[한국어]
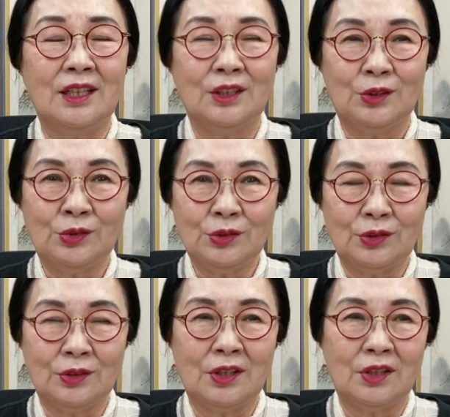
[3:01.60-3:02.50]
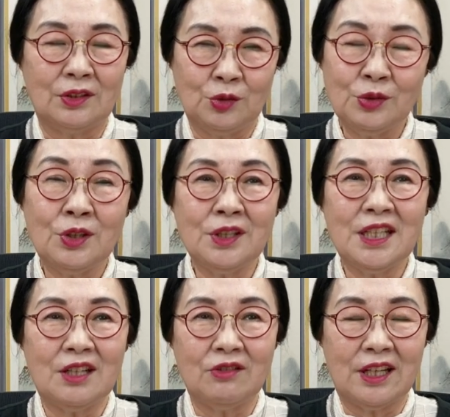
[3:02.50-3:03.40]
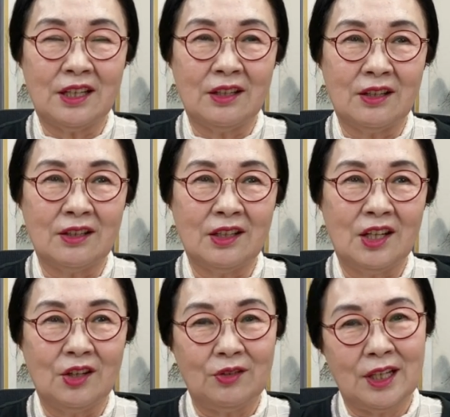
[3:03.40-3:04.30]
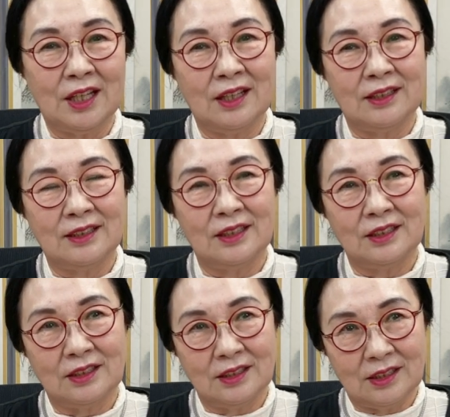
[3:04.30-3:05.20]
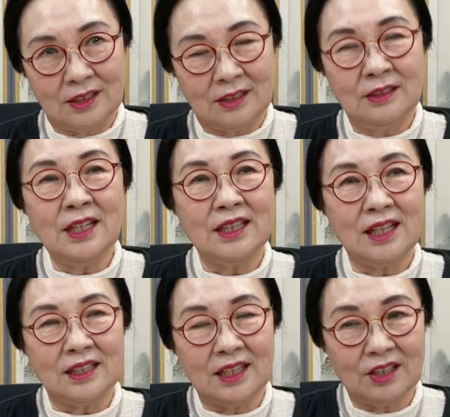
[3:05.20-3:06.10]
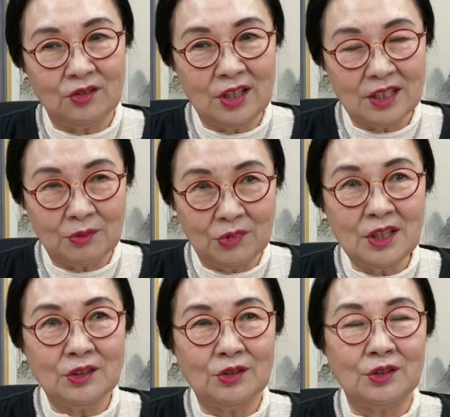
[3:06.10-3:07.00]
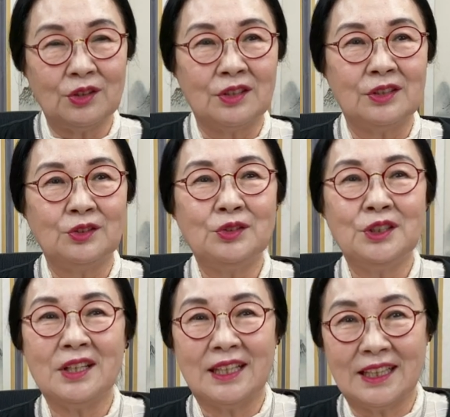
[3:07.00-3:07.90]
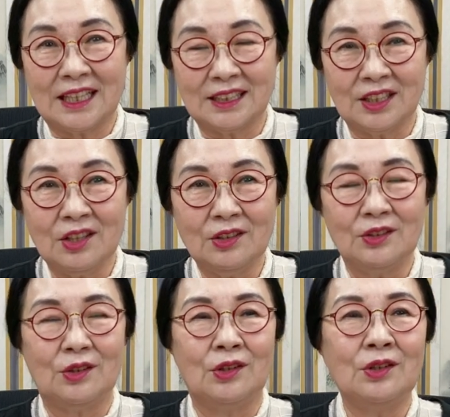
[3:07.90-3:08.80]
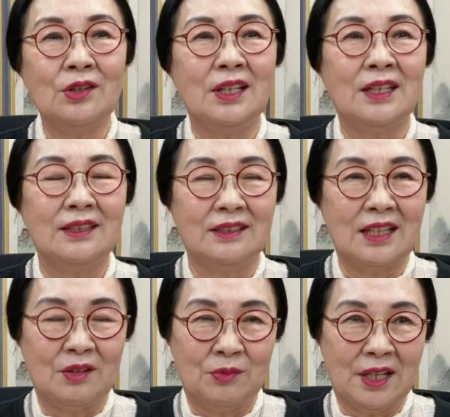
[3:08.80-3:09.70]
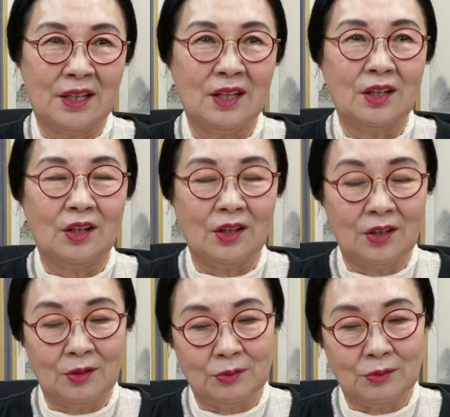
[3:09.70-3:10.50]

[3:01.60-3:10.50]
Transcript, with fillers: 추, 어, 추선이라고 해요. 예, 그네 탈 때 뒤에서 밀어주는 거를 추천한다 하죠. 또 그 다음에 어,